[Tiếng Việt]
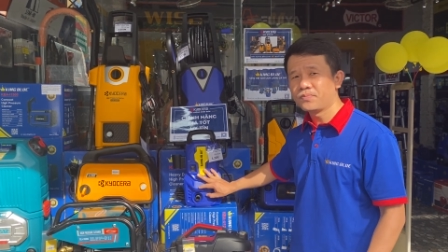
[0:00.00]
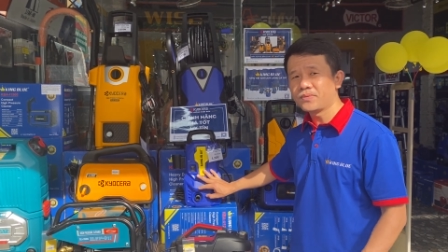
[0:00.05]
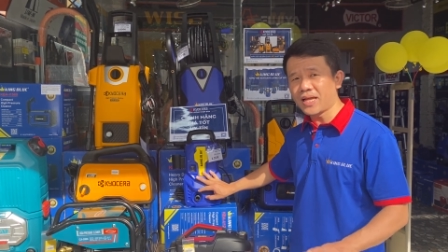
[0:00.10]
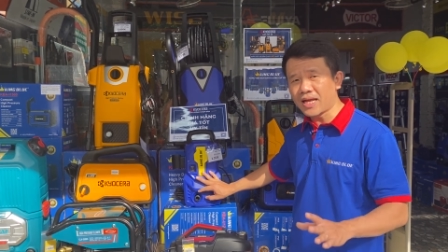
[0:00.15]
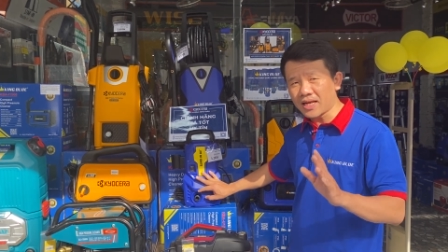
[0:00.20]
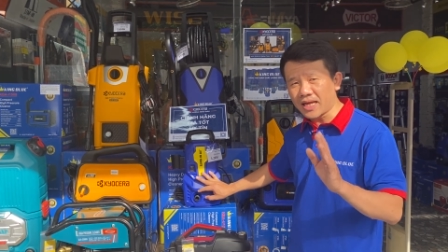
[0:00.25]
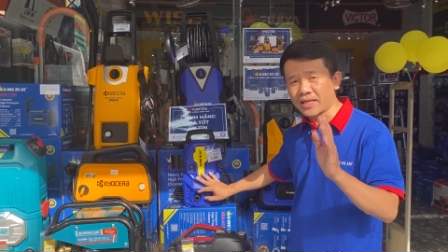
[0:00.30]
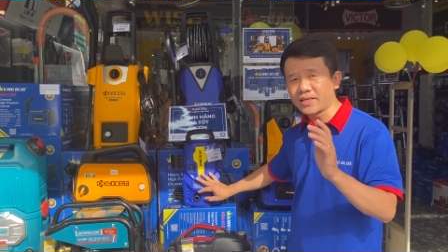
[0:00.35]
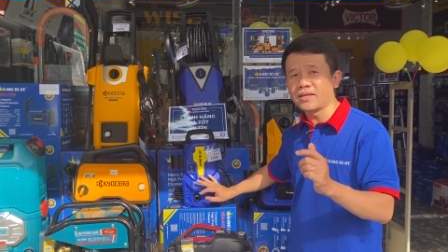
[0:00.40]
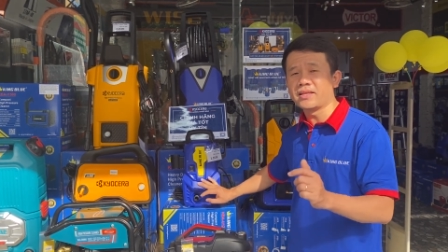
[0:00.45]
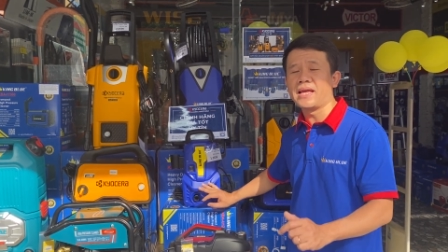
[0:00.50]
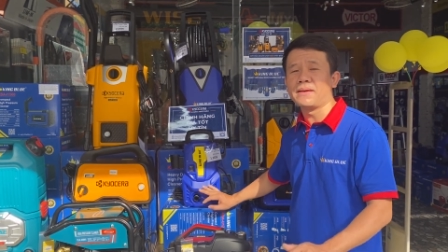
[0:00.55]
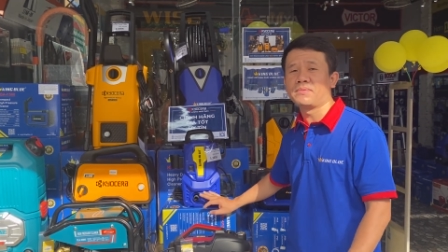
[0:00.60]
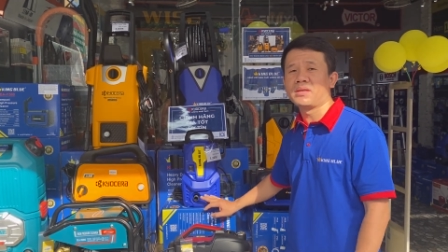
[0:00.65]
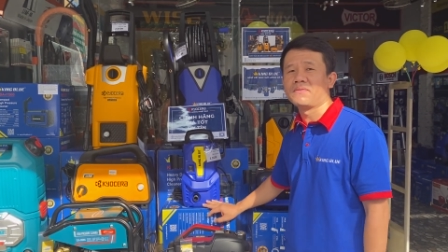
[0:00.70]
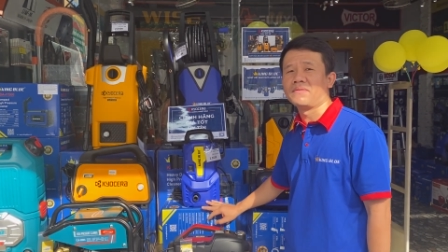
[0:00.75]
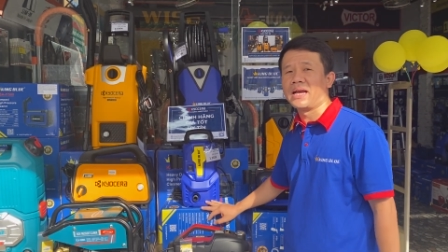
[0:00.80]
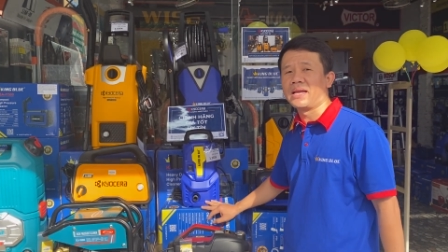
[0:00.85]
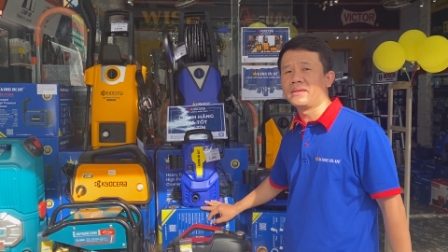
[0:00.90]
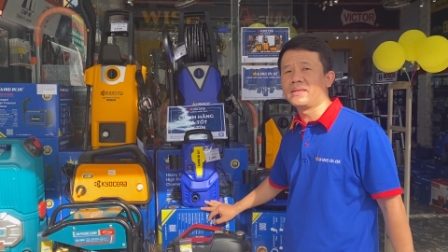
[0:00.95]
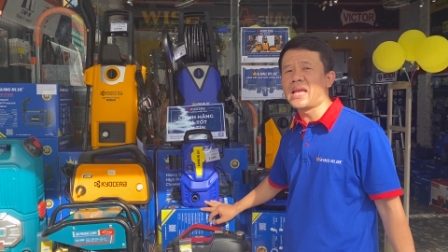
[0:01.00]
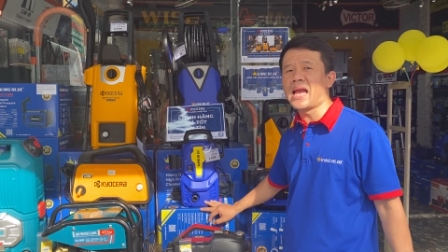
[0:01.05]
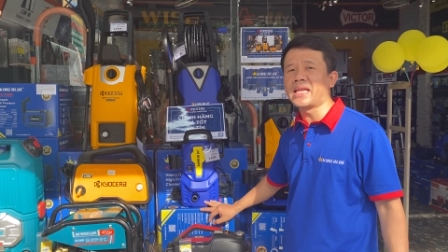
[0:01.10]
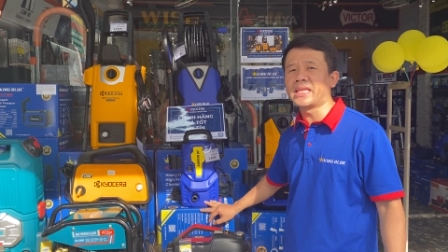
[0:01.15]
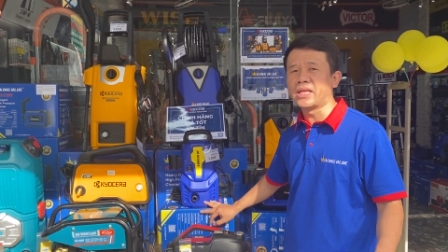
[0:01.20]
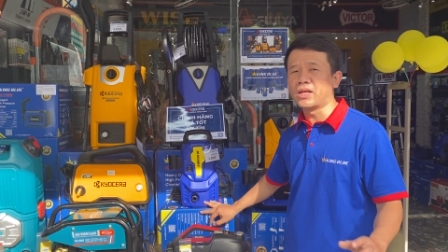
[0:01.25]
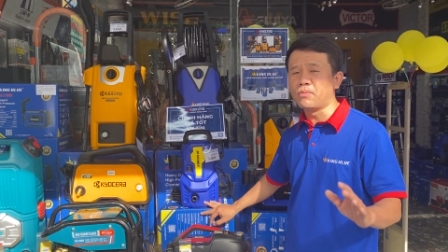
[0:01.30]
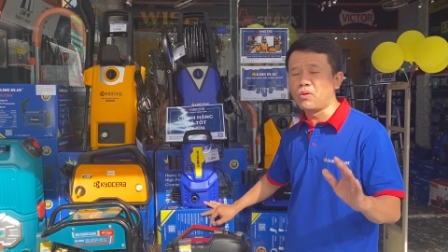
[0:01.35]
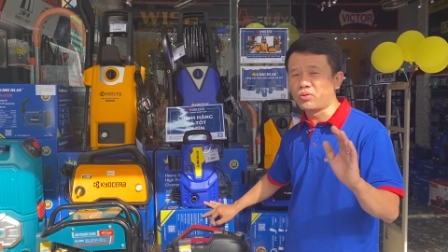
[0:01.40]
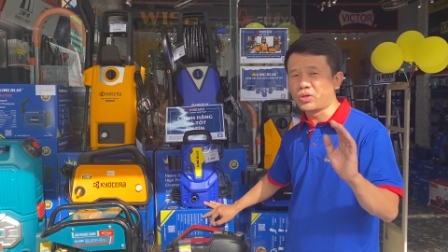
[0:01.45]
nhắc lại cho anh em như vậy giá
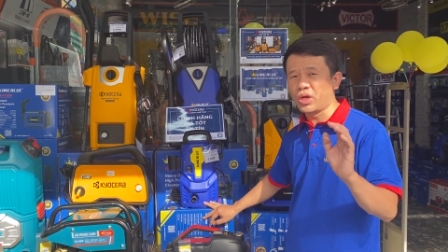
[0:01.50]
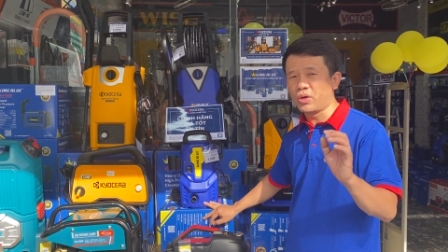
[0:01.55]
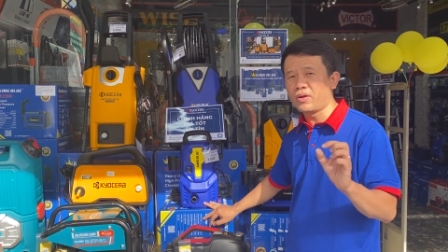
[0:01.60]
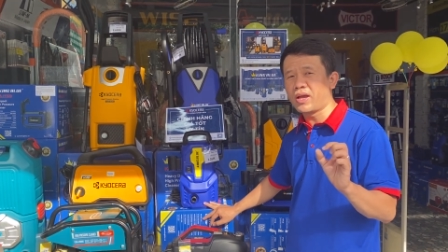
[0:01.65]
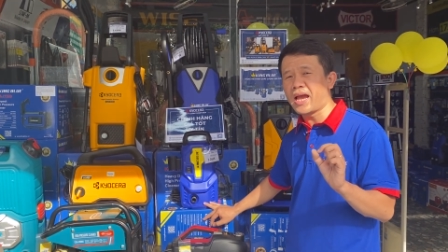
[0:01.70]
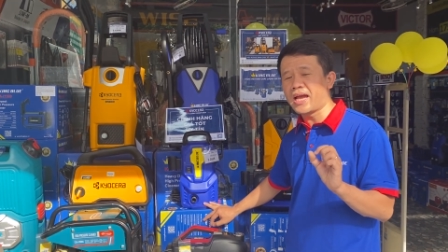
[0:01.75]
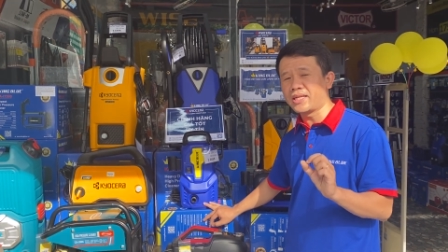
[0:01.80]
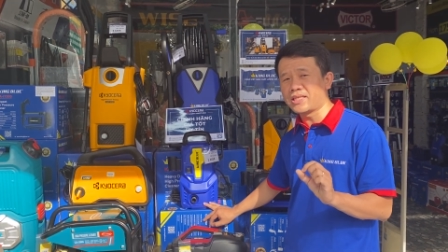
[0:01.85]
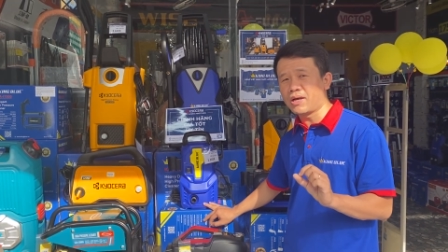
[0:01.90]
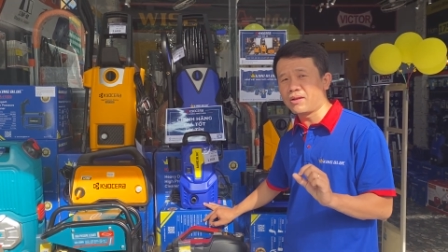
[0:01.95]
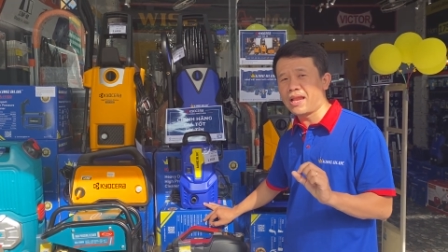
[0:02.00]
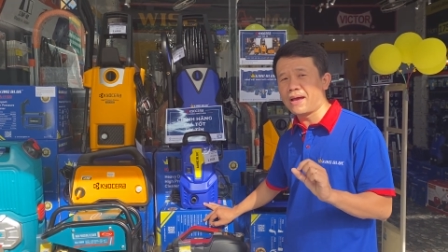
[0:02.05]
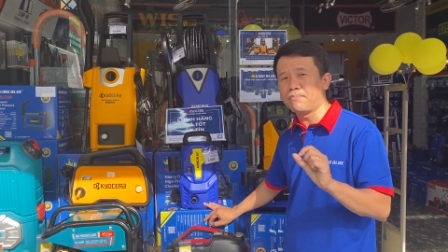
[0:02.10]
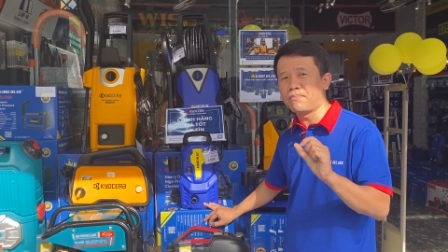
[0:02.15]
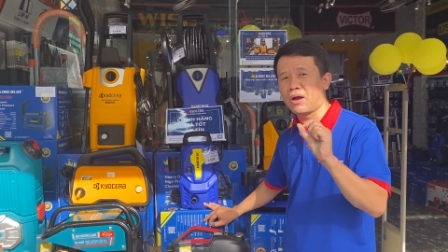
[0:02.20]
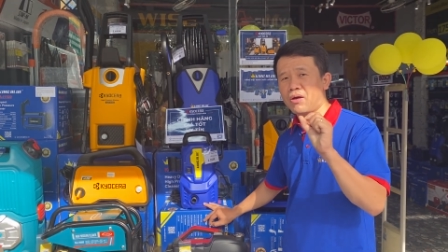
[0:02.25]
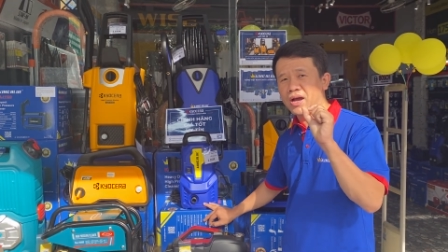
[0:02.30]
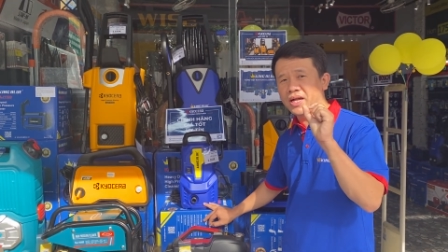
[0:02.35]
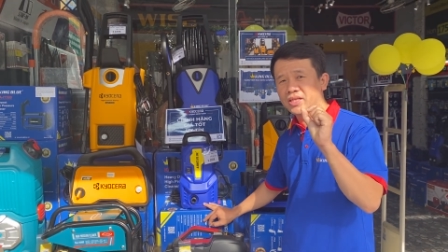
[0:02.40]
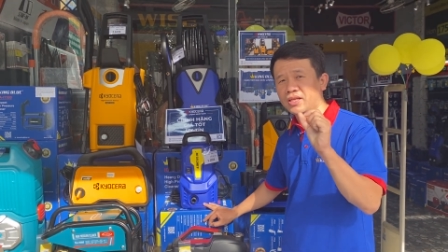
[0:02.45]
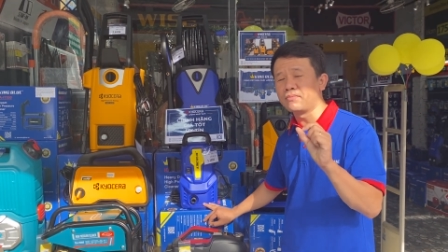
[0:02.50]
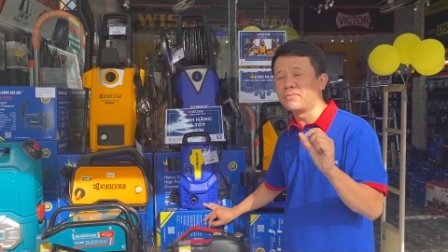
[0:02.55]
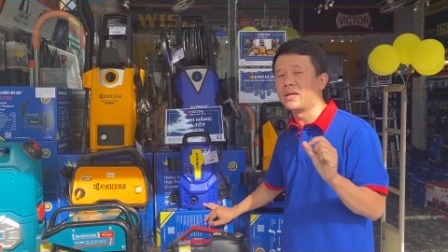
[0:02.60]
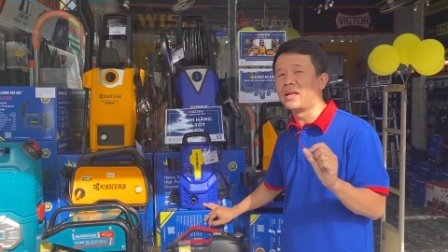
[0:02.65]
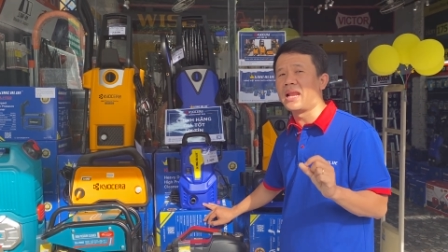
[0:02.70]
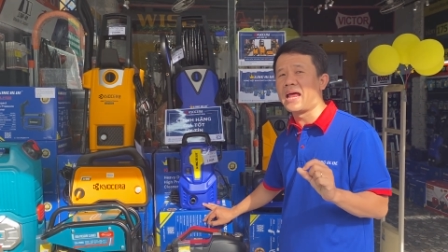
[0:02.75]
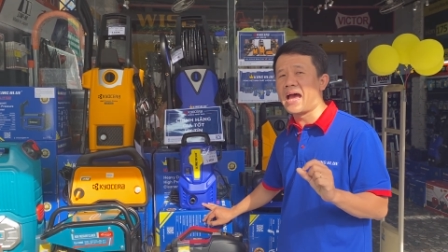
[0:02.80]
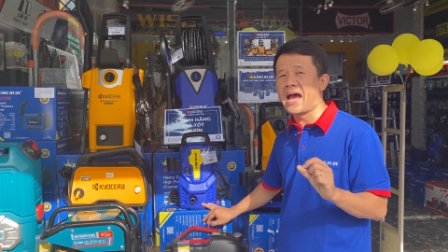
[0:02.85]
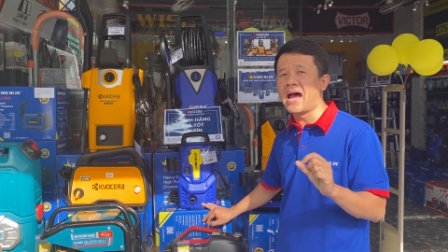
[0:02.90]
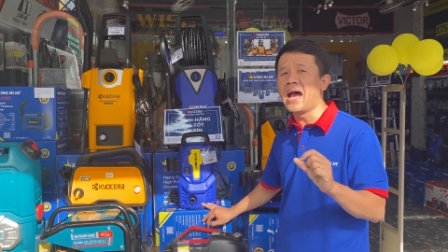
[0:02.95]
chỉ có 1 triệu 265 bảo hành cho mình
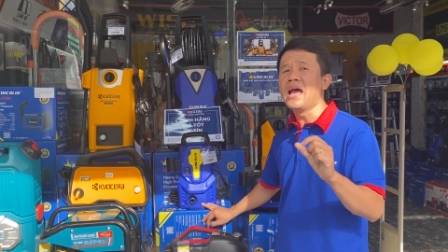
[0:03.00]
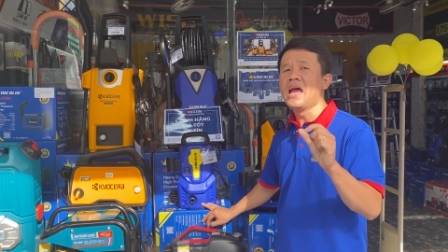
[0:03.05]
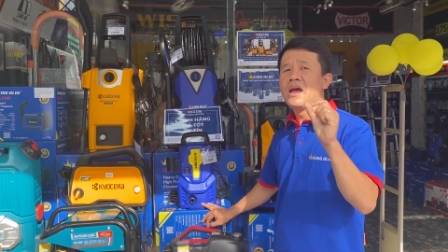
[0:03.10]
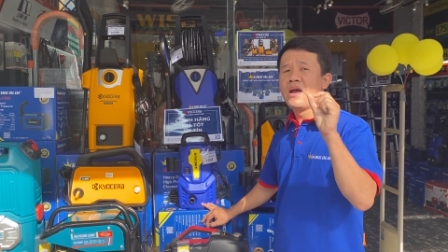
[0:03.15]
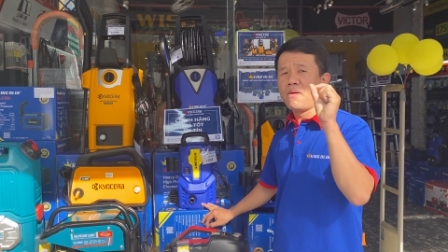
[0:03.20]
là